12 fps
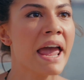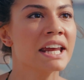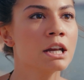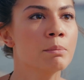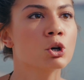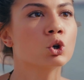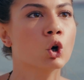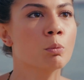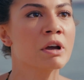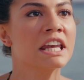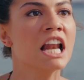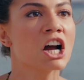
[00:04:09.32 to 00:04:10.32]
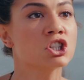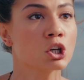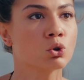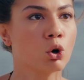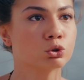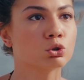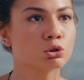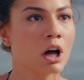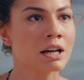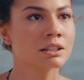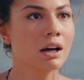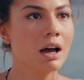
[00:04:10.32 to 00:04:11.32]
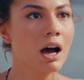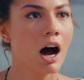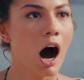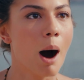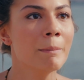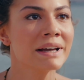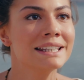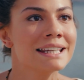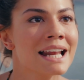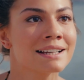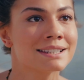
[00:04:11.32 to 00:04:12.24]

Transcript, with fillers: beynimi, ruhumu ilaçla doldurdular. Ama yine